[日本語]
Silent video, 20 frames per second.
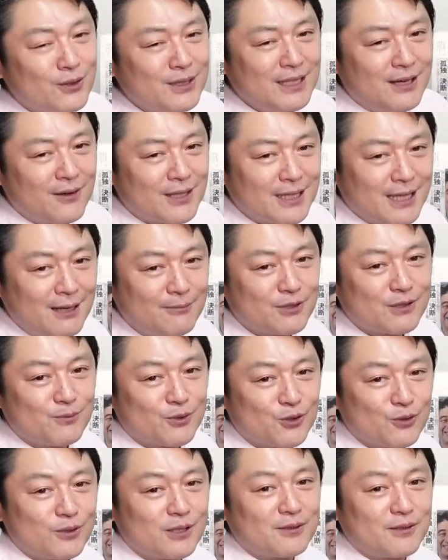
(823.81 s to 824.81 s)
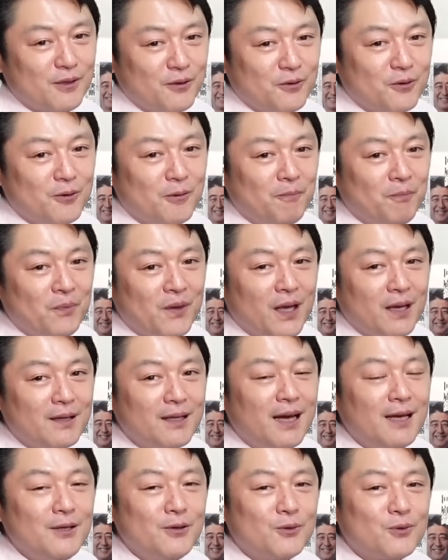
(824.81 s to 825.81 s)
縄タイムズもそうですけど、
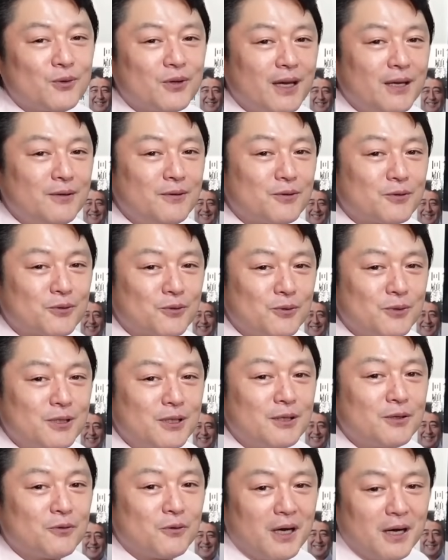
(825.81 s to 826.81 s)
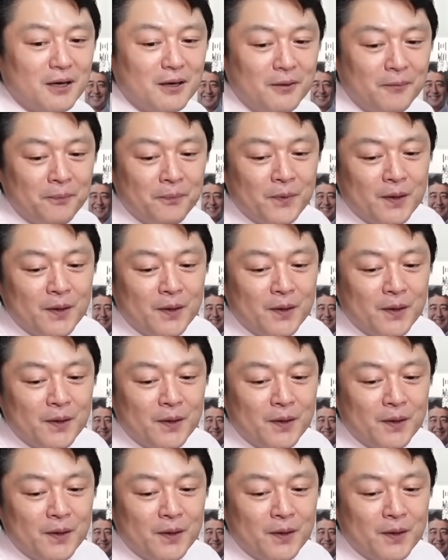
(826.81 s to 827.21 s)
第4の権力と言ってるのは、